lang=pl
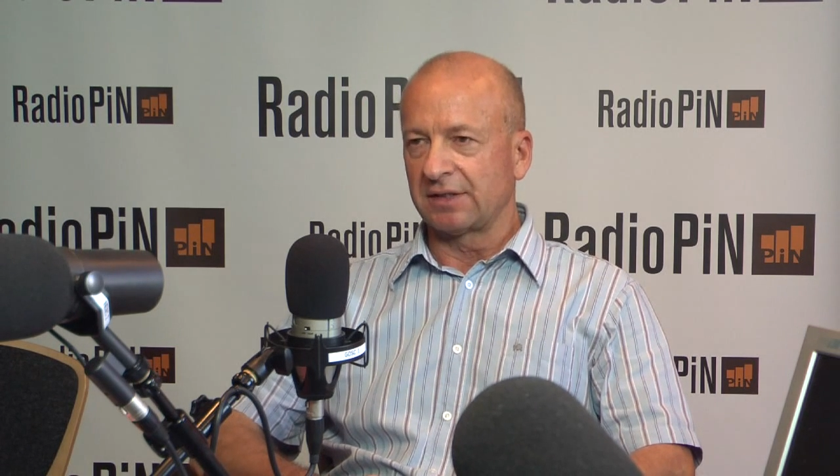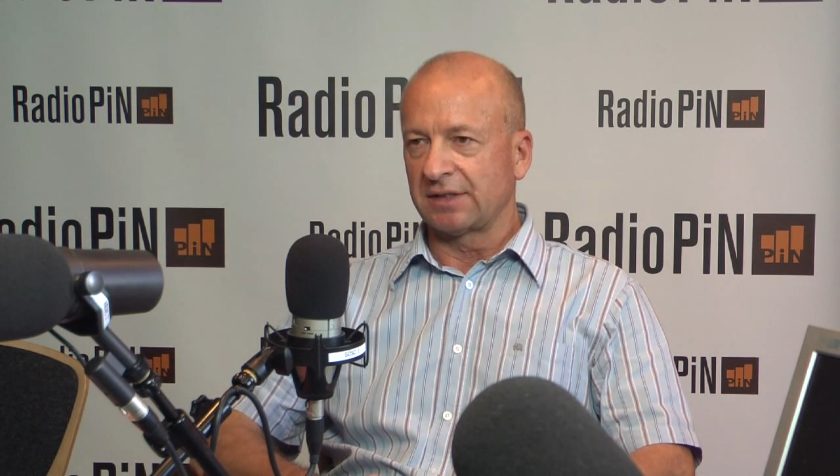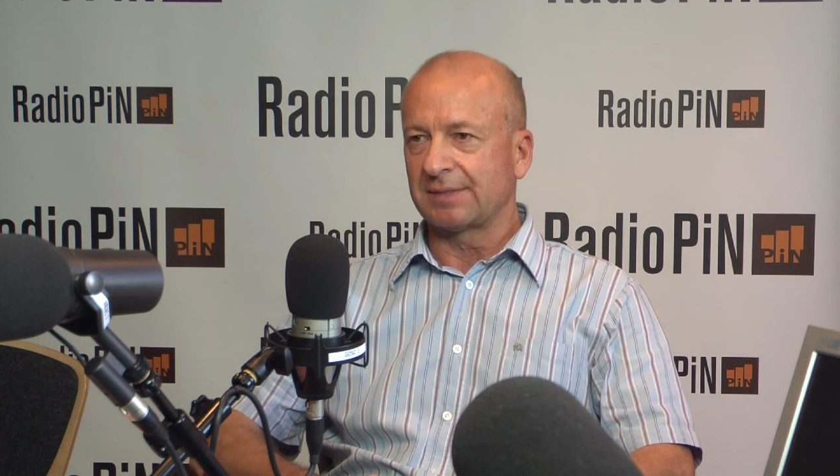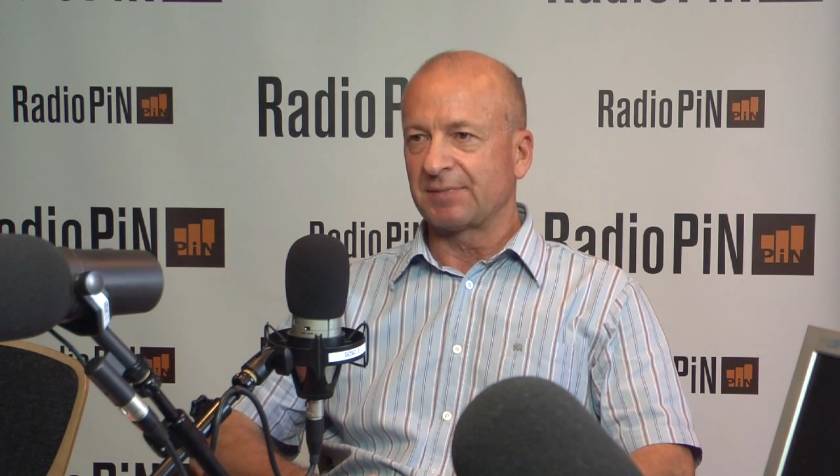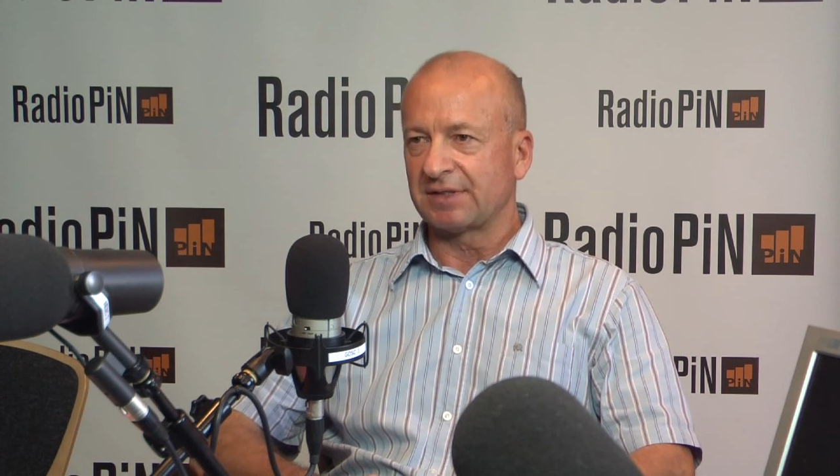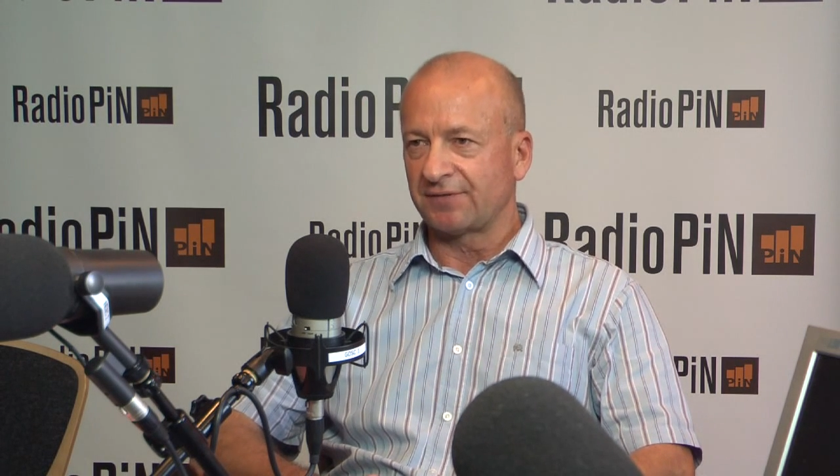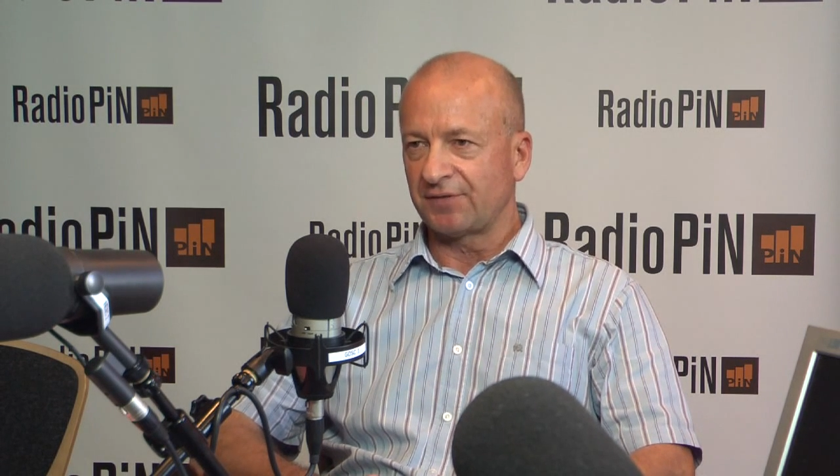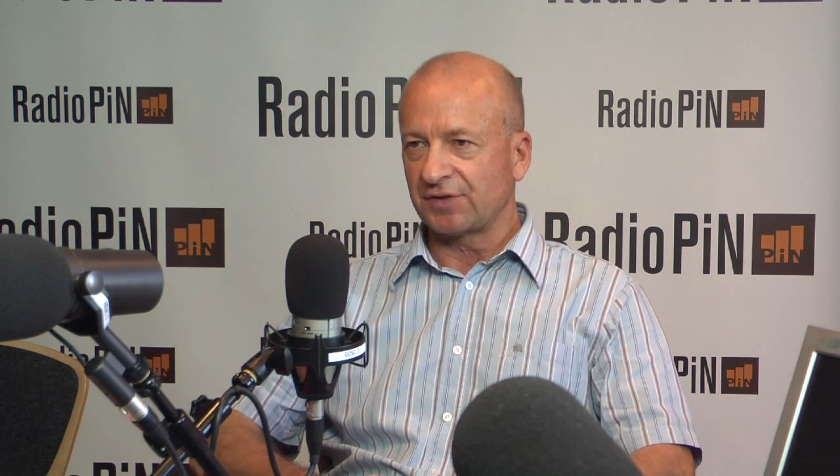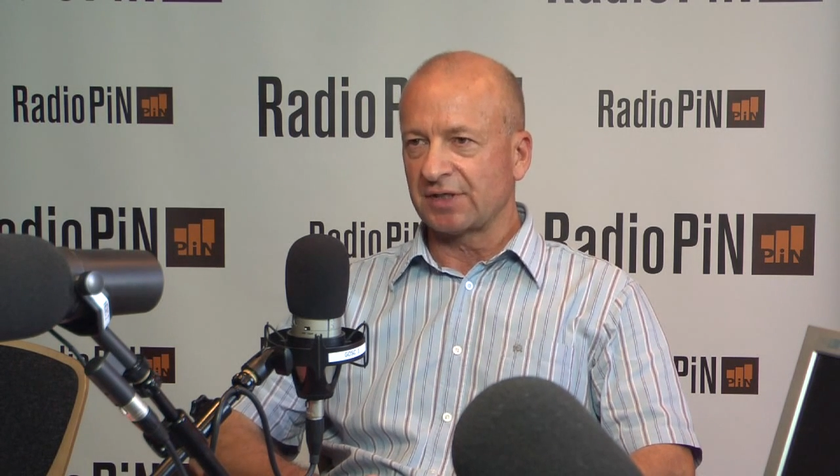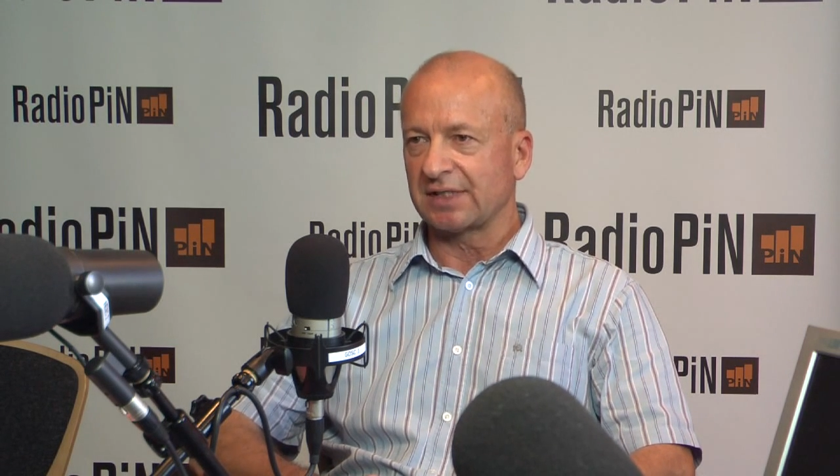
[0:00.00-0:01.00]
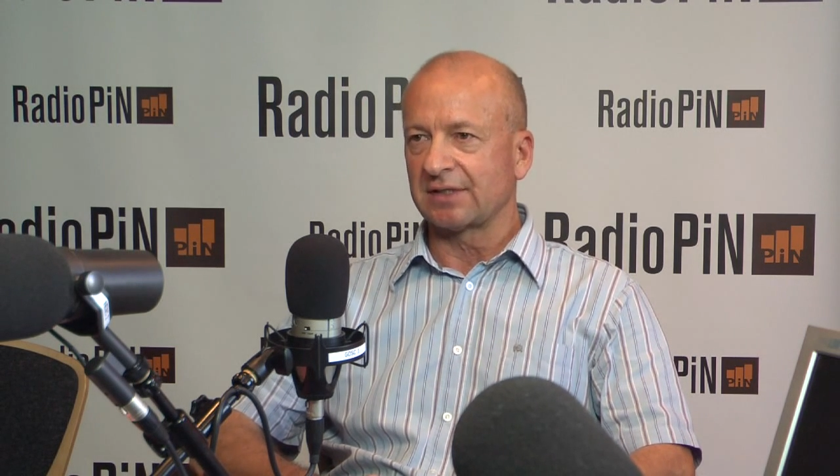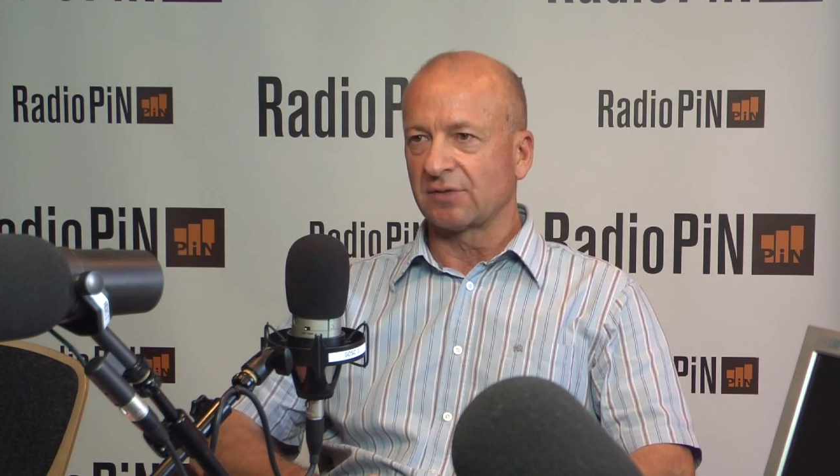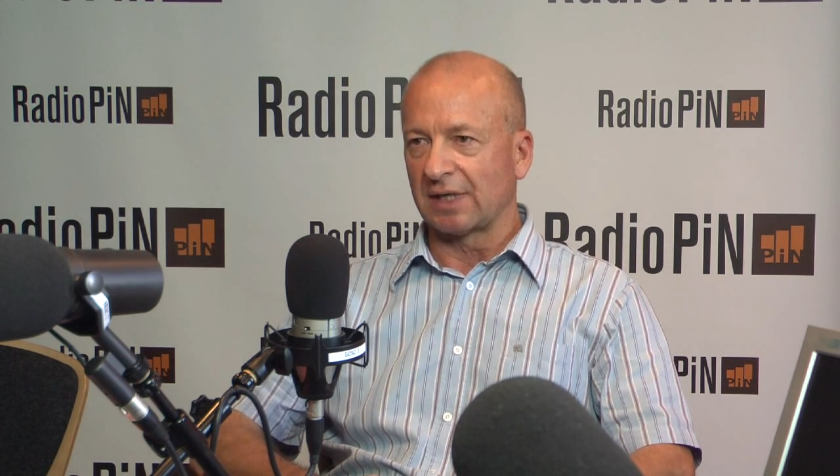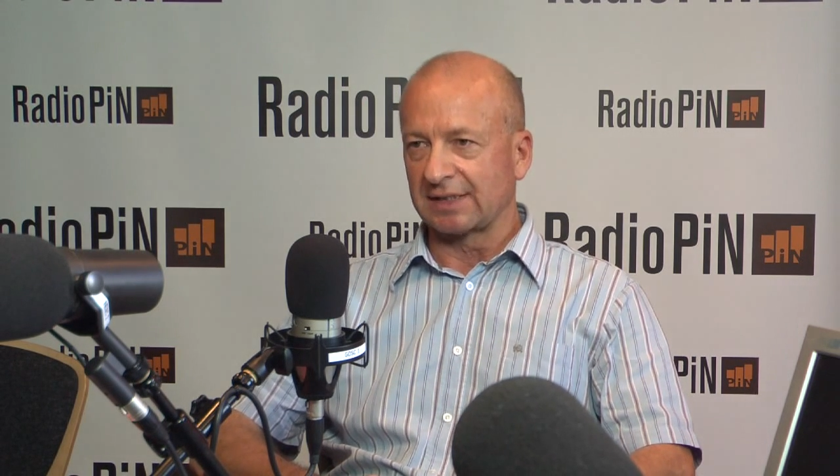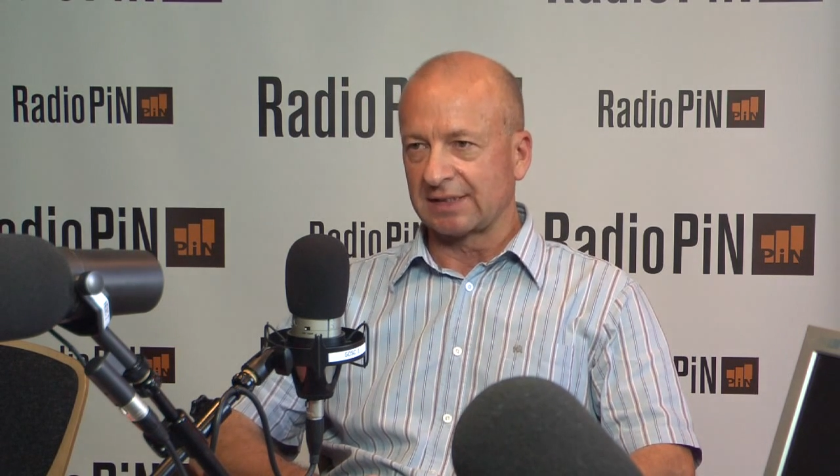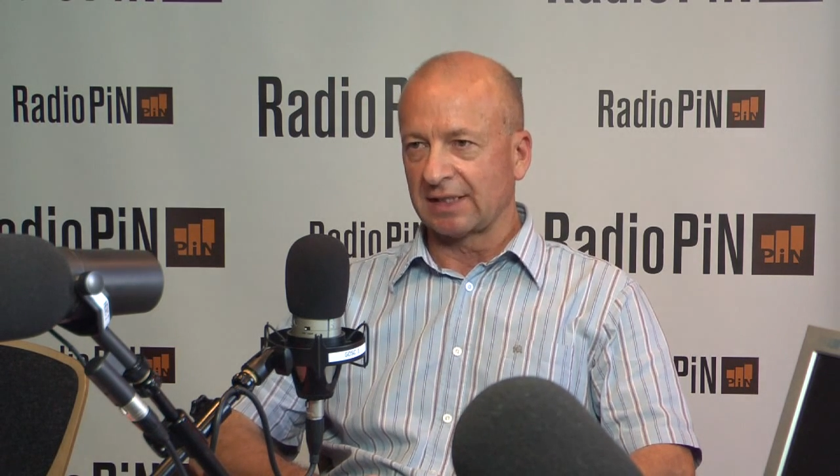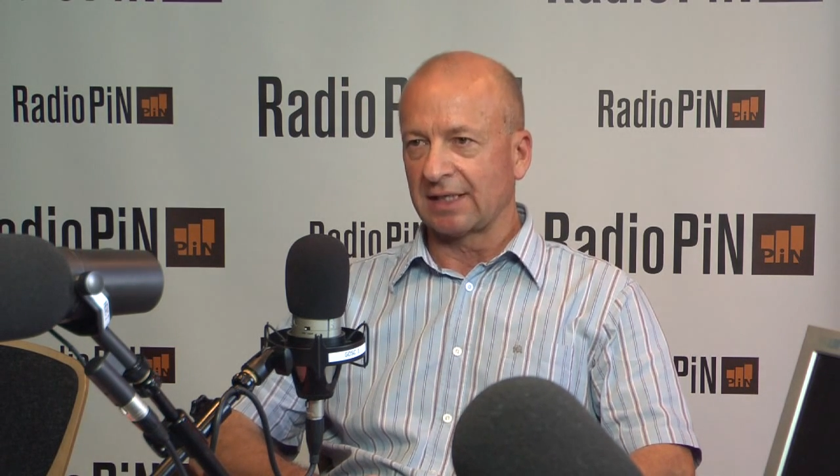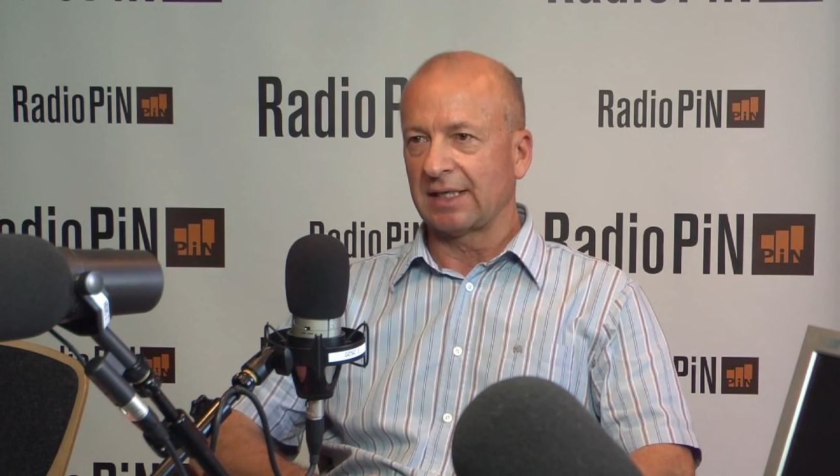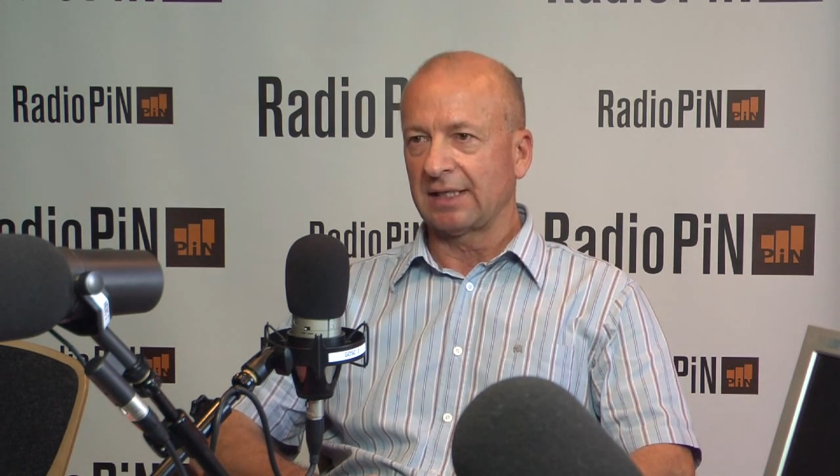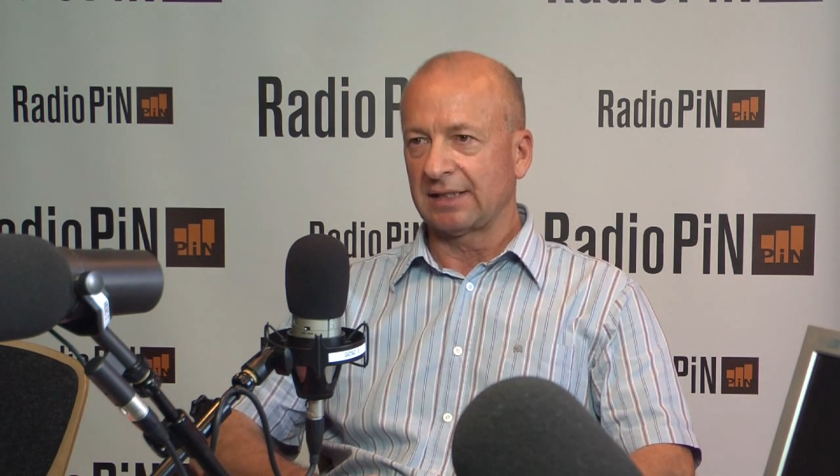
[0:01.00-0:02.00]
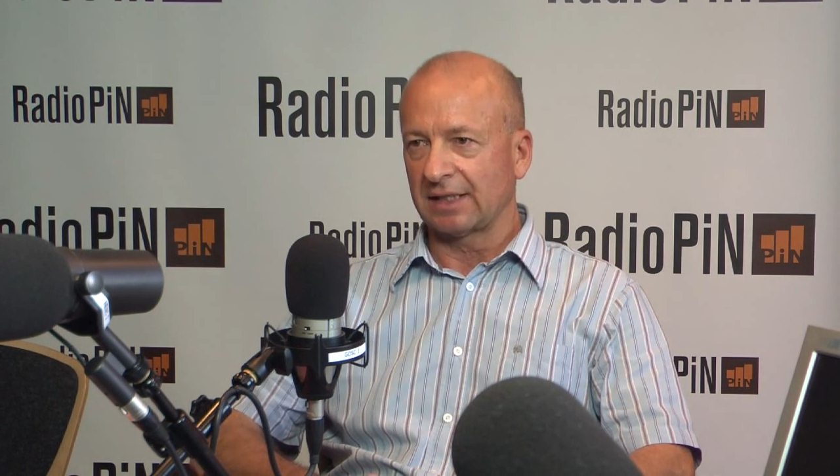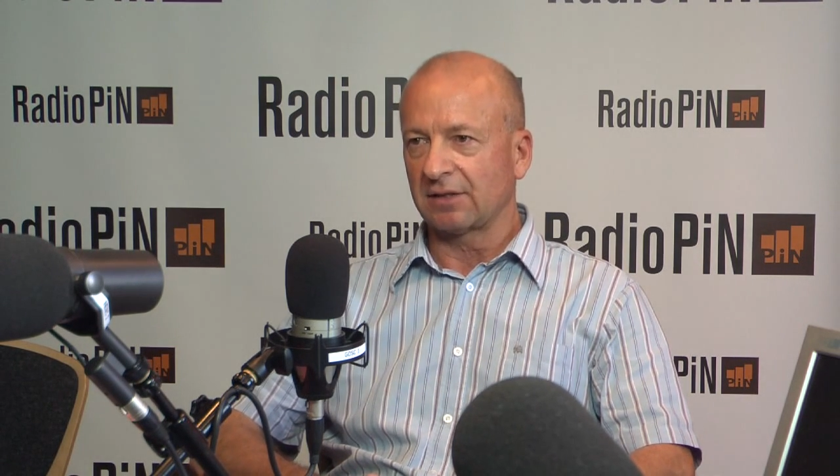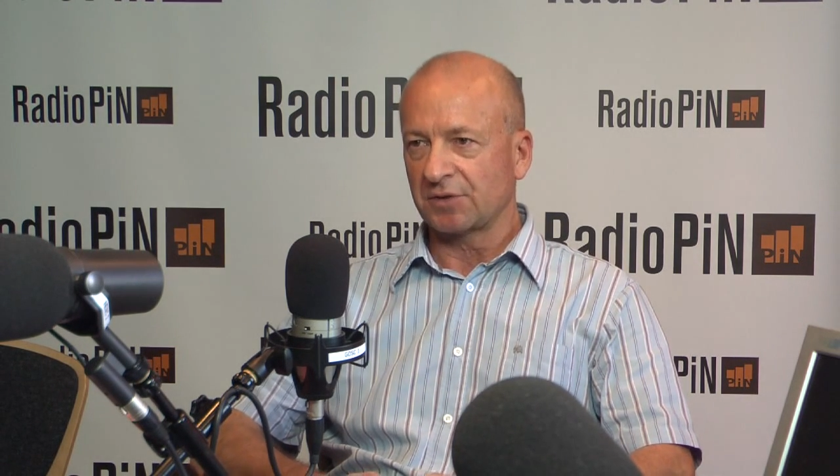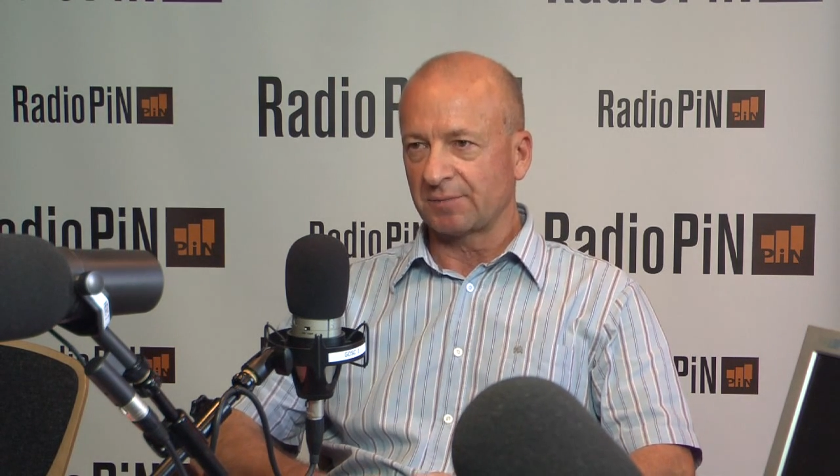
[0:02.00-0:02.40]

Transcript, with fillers: istnieje specyficzna sytuacja tego